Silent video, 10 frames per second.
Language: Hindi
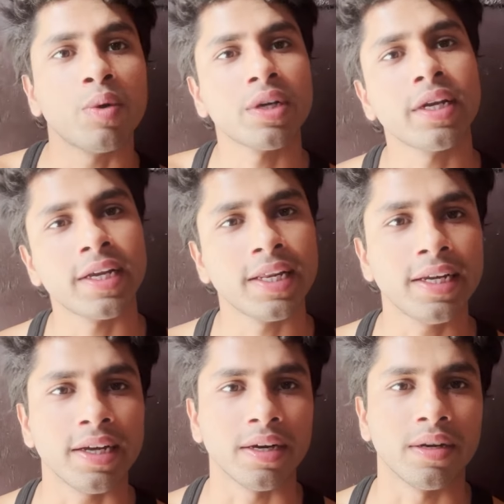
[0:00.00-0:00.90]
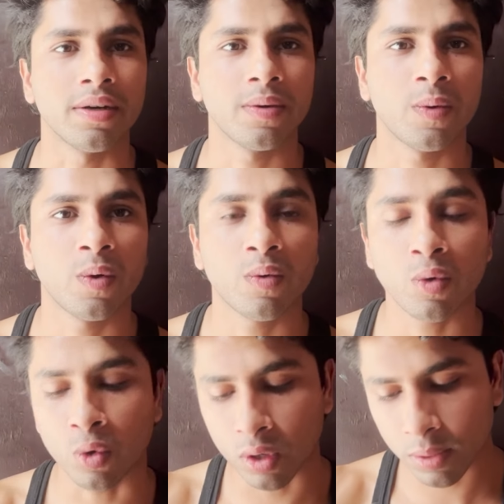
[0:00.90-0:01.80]
मुड़ के गिर ही गया और वो
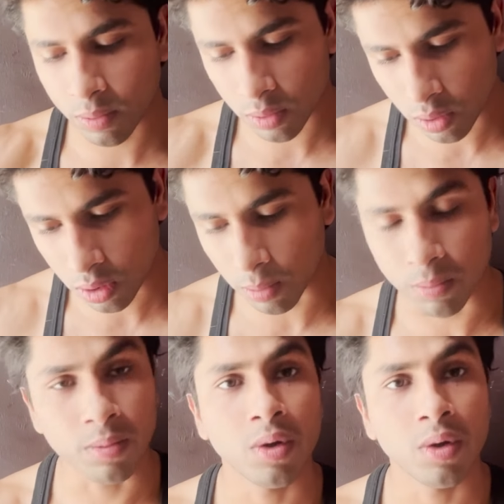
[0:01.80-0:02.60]
घोड़ी ठम